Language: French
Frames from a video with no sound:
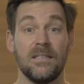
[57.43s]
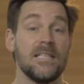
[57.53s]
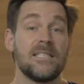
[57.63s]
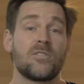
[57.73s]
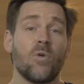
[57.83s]

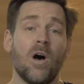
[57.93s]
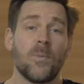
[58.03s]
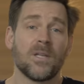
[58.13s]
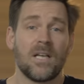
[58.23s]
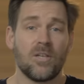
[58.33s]
Des histoires
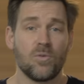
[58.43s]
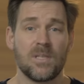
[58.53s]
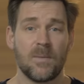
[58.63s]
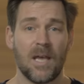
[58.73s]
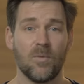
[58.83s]
pendant la
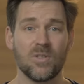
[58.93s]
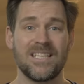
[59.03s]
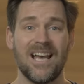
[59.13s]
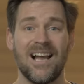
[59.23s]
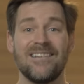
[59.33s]
Deuxième Guerre
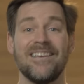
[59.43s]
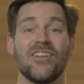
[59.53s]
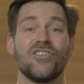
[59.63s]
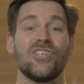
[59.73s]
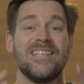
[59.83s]
mondiale, il y
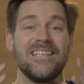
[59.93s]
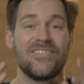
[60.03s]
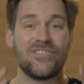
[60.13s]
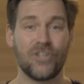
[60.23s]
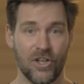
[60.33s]
en a des
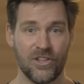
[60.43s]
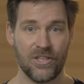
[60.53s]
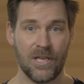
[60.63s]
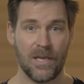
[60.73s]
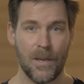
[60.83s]
tonnes.